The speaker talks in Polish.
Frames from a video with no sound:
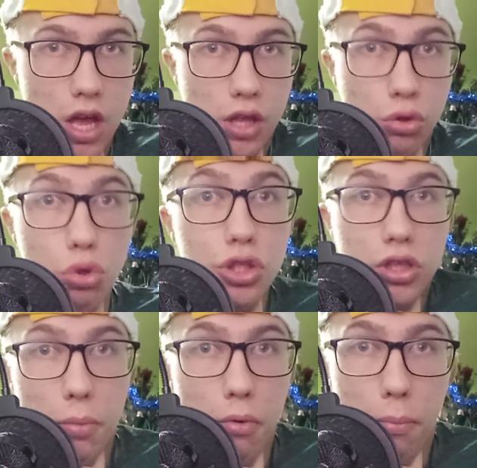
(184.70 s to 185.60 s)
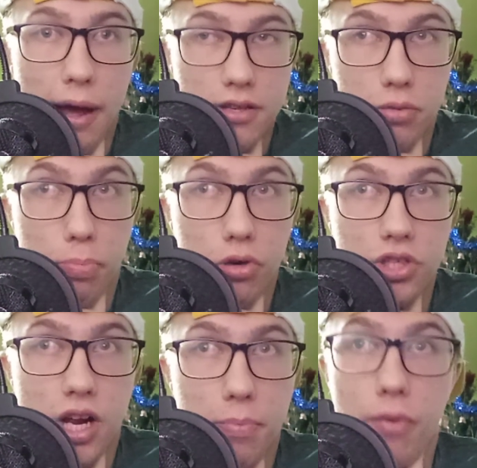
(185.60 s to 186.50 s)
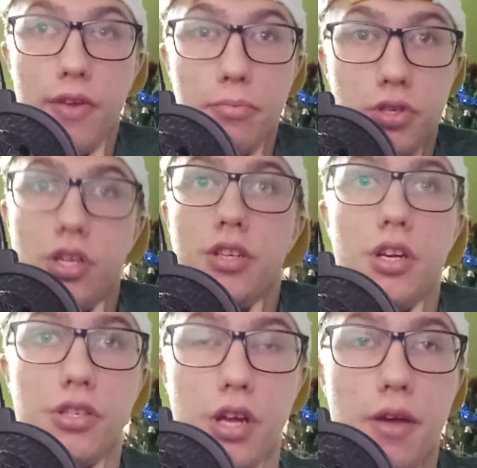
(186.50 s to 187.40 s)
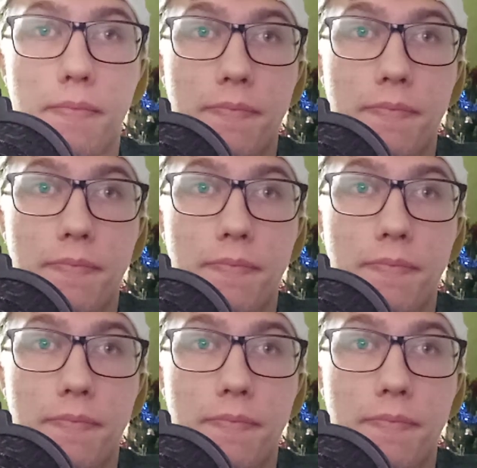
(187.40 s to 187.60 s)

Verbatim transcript: duży to był bardzo pożar, powiem szczerze, że